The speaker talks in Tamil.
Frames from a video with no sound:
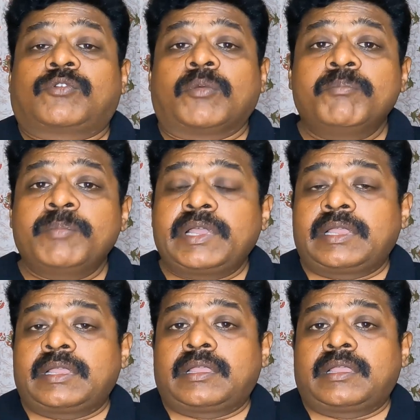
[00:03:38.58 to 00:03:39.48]
ரொம்ப
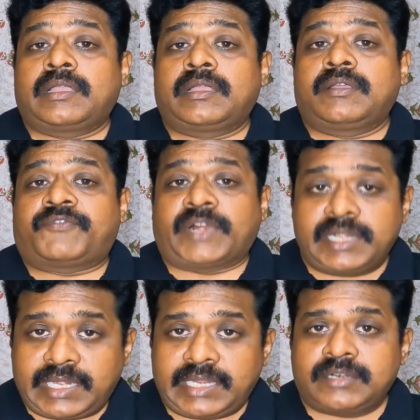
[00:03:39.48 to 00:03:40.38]

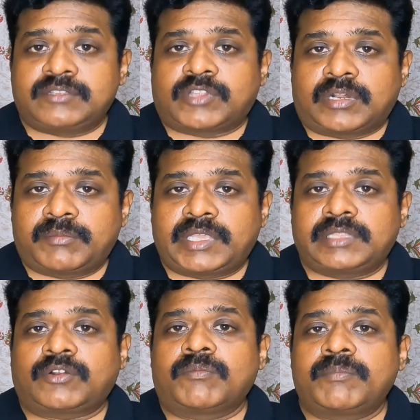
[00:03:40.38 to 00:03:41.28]
ஃப்ரெண்ட்லின்னு சொல்ல
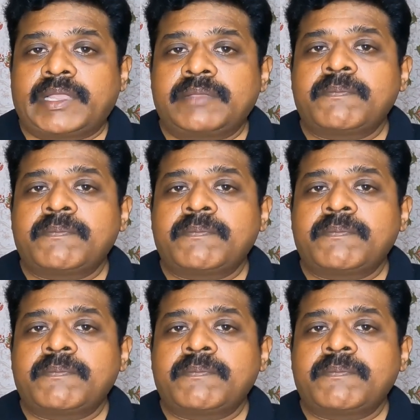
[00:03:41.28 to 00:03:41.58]
முடியாது ரொம்ப